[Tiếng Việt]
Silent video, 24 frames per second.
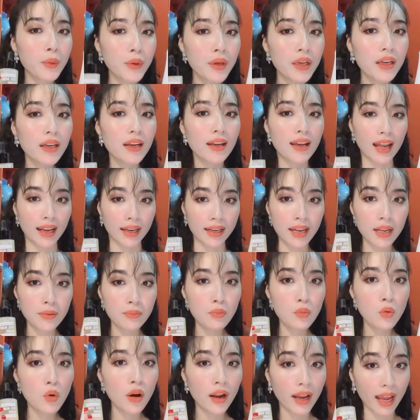khuyên là
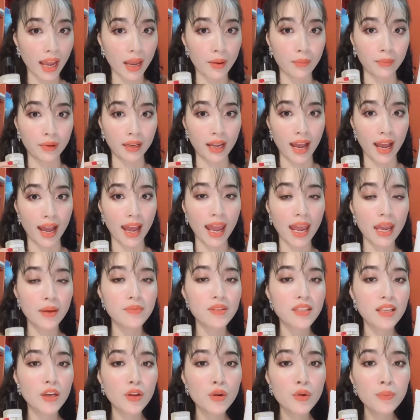nên mua kèm cả em
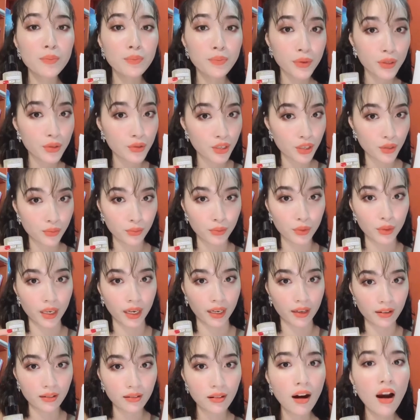serum peel trị mụn này
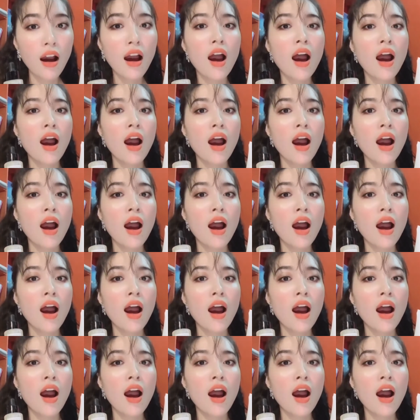nữa.